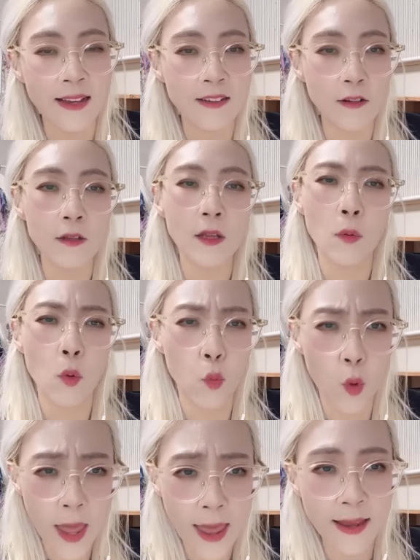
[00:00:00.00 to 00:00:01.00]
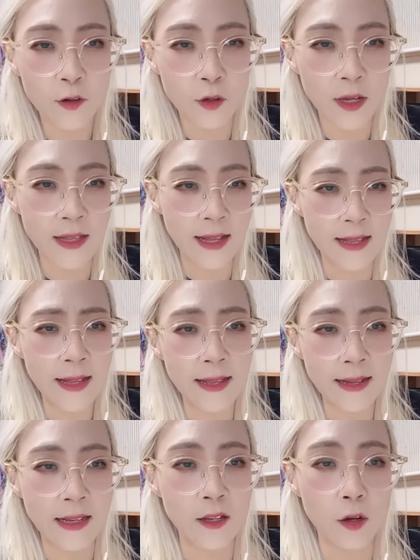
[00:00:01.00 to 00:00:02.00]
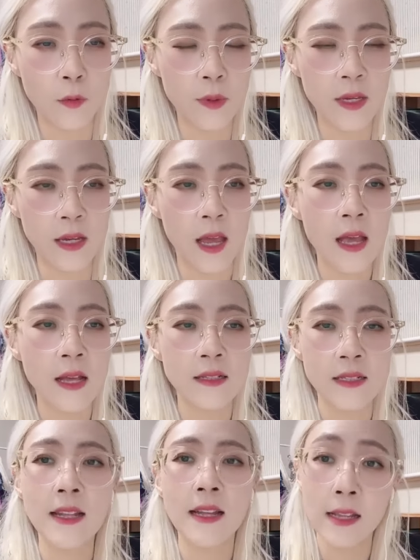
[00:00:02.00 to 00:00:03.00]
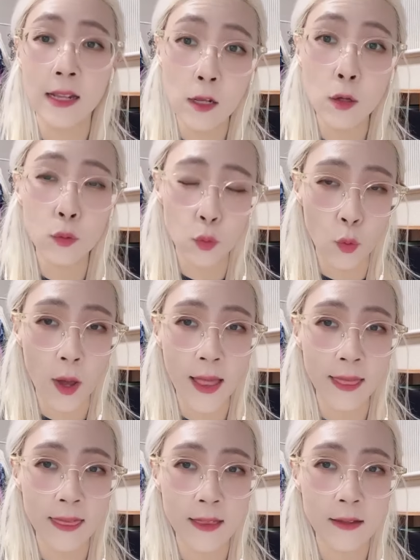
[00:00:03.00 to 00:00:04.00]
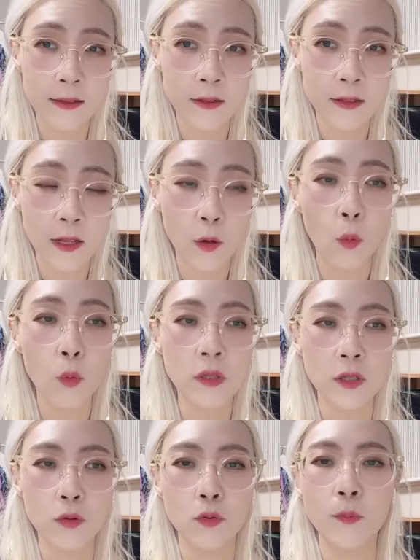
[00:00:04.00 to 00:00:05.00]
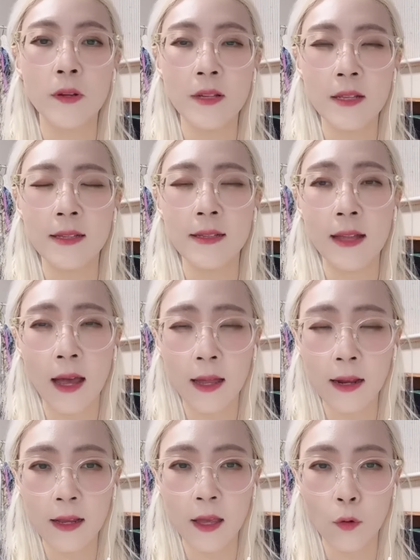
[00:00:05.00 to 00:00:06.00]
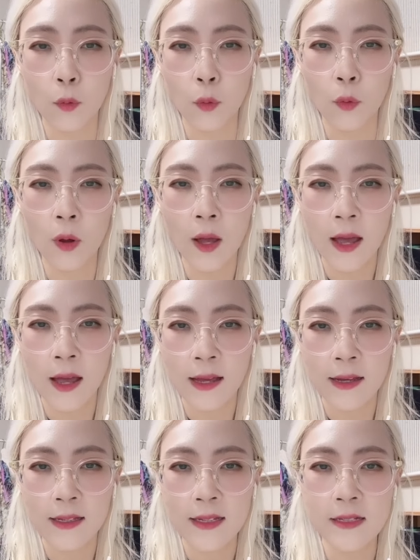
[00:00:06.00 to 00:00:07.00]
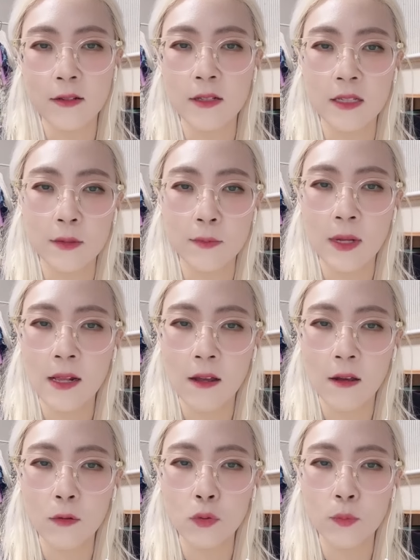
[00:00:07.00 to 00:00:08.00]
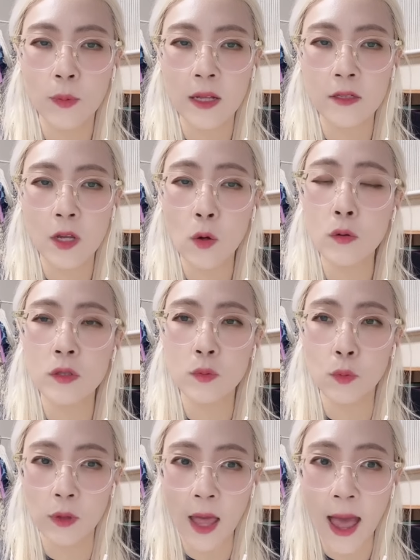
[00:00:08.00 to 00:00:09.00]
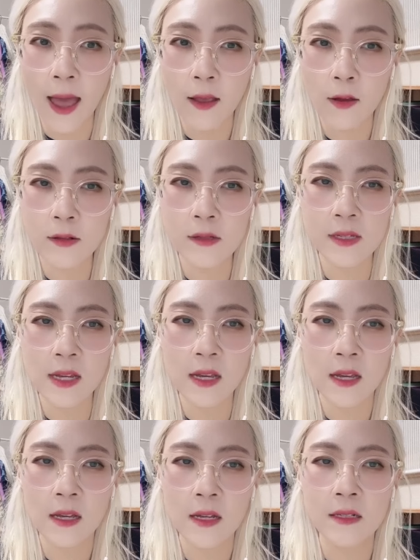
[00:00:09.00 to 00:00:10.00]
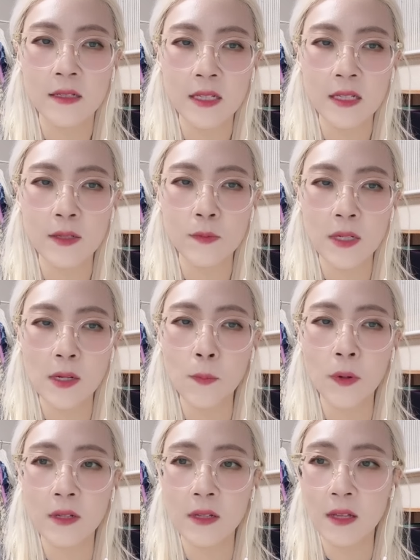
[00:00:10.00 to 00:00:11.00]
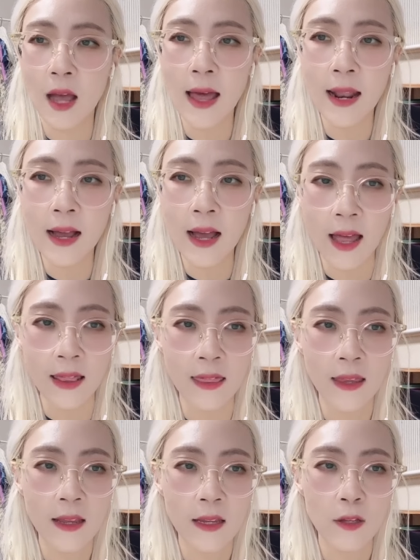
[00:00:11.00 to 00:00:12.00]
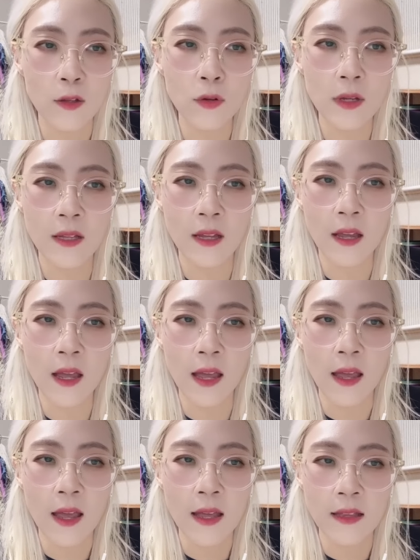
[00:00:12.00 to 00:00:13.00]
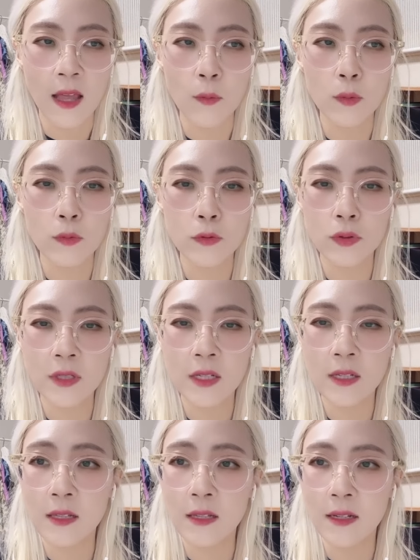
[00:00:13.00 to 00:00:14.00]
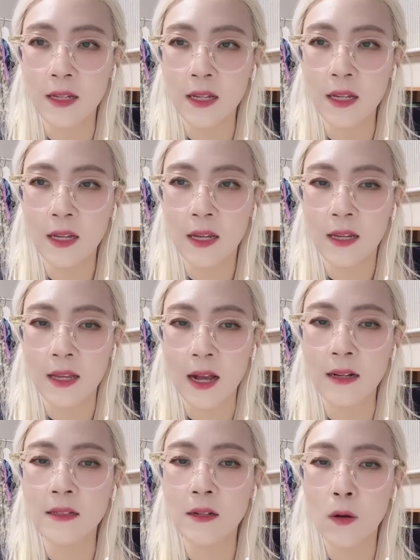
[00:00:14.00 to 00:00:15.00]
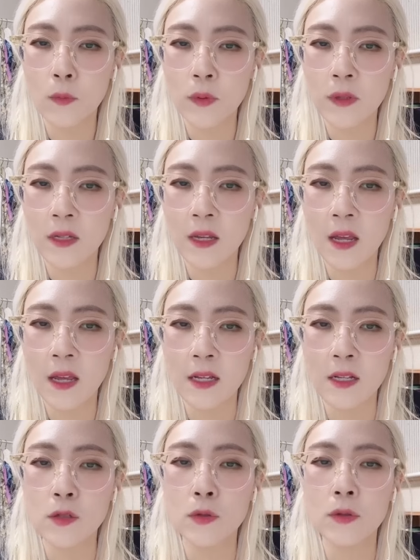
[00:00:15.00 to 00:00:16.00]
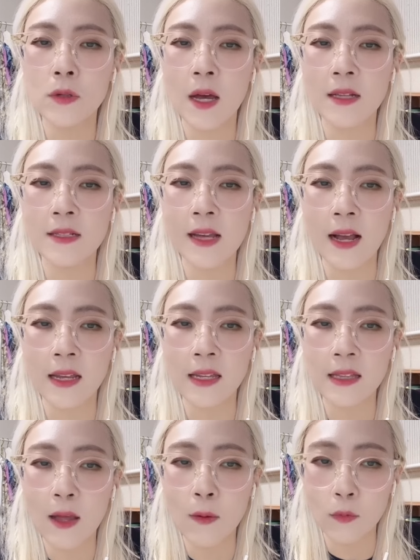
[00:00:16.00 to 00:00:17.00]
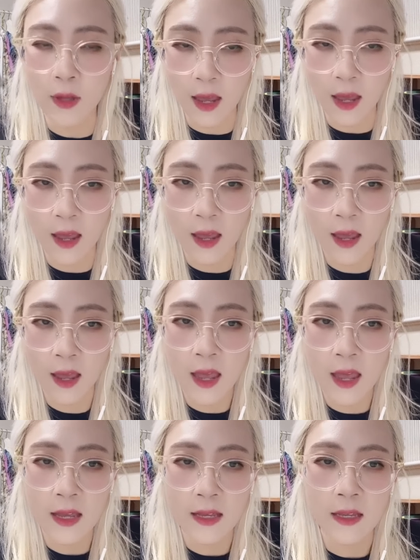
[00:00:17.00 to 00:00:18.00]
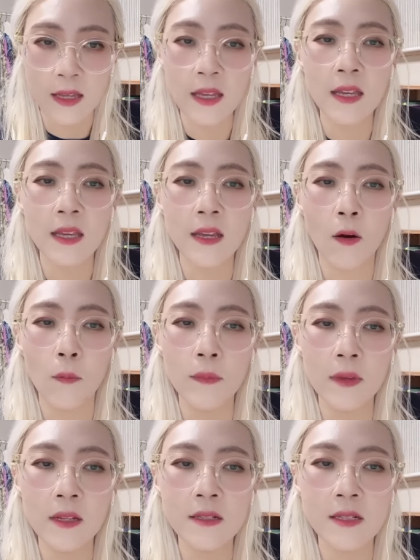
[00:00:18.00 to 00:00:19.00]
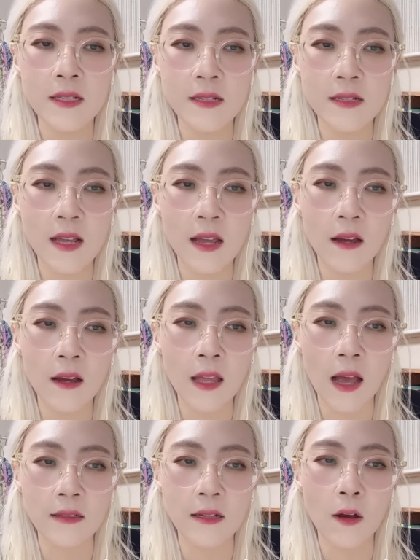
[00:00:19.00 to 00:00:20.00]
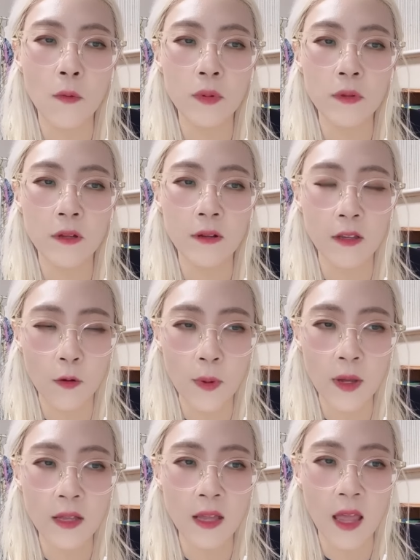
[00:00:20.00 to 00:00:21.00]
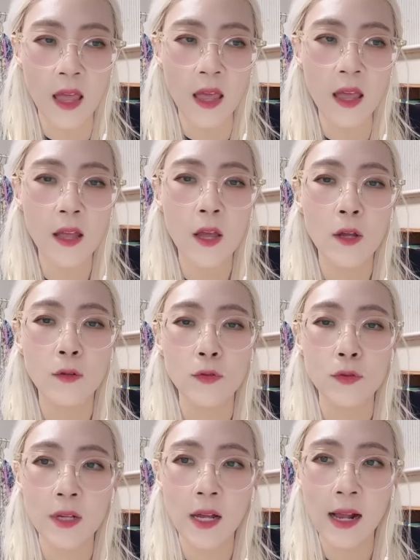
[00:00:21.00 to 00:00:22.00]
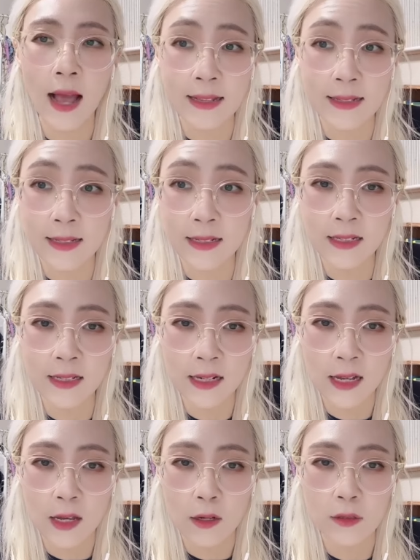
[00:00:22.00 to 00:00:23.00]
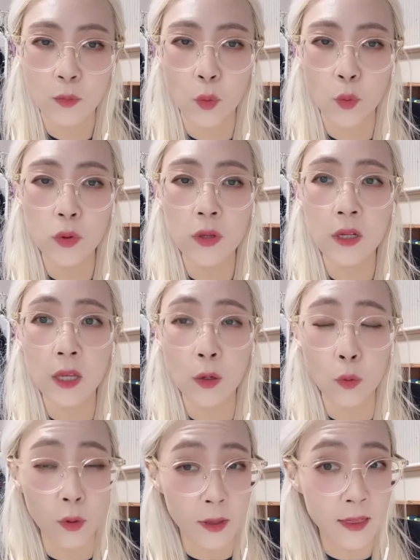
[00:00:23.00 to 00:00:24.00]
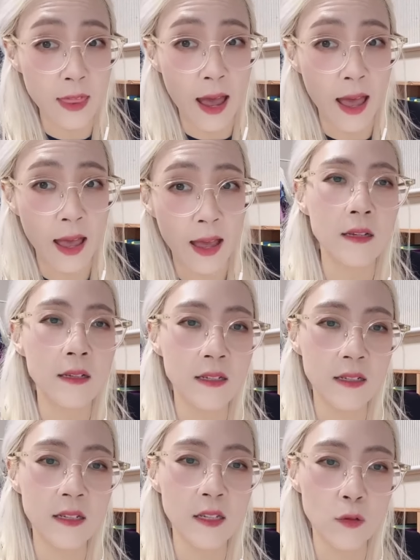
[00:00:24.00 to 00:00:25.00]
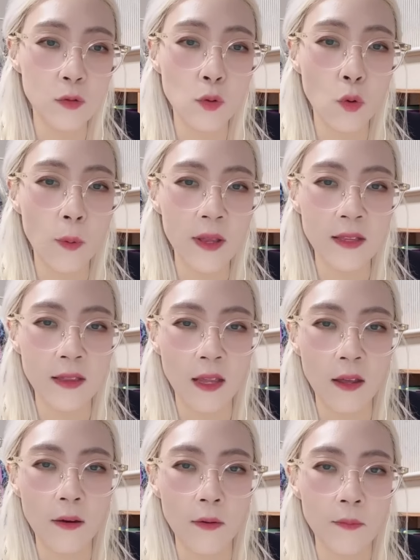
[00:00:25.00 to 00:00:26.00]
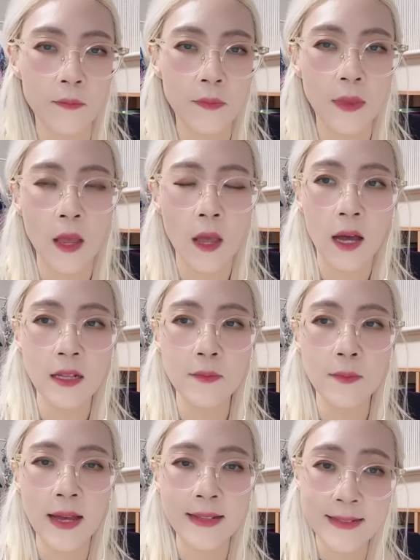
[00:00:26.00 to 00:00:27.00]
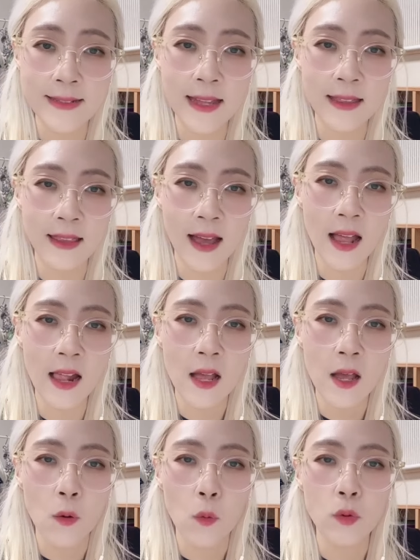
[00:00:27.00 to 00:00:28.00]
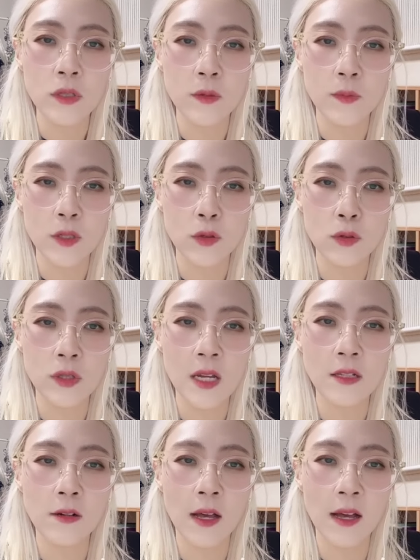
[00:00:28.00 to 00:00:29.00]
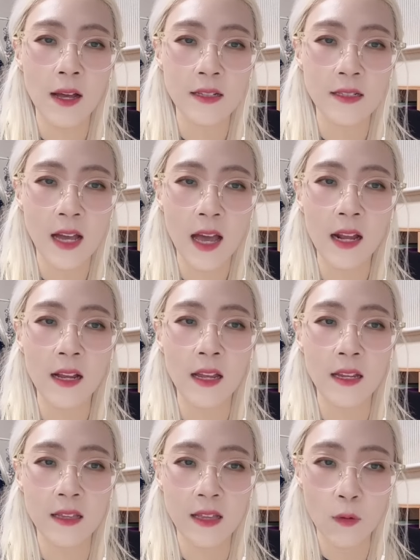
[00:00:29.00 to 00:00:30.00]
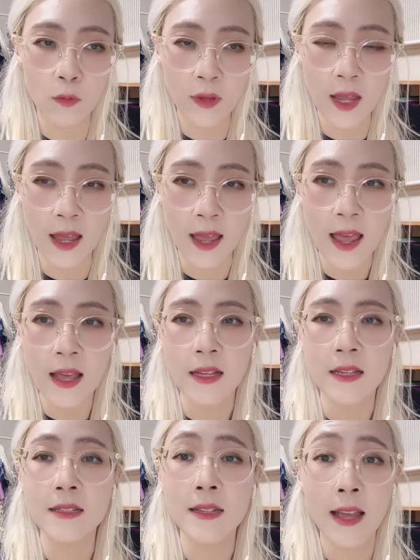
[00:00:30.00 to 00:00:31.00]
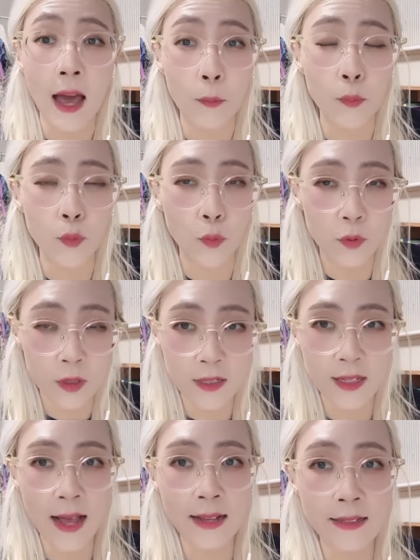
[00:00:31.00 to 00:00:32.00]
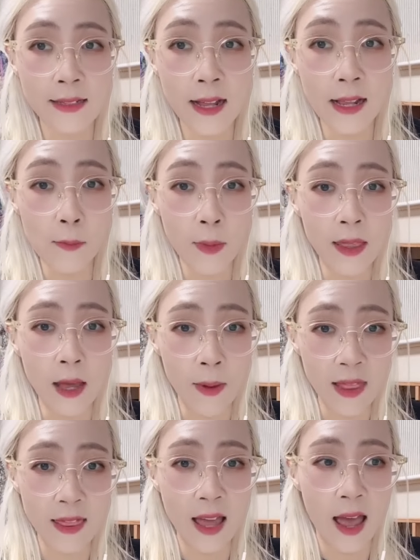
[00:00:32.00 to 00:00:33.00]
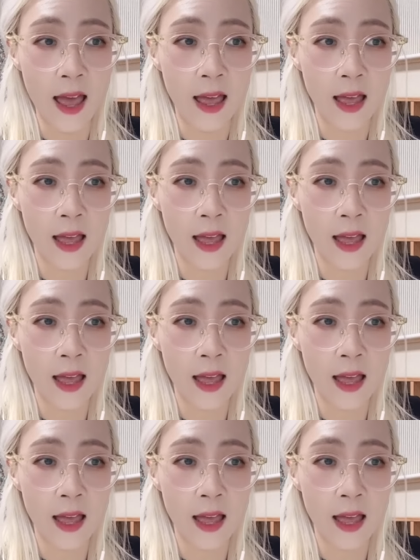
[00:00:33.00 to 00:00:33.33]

그렇다면 왜 이렇게 대단한 기업이 지난 1년 동안 59%나 하락했고 2021년 후반 최고치보다 현재 77% 하락한 이유에 대해 대부분 투자자들이 양자 컴퓨팅에 익숙하지 않기 때문에 이익이 없는 신생 양자 컴퓨터 기업에 대해 투자할 가치를 현재 못 느끼고 있다. 그 이유를 꼽았는데요. 하지만 지난달 52주 최저가까지 하락했기 때문에 이제 앞으로는 상승할 일만 남았다.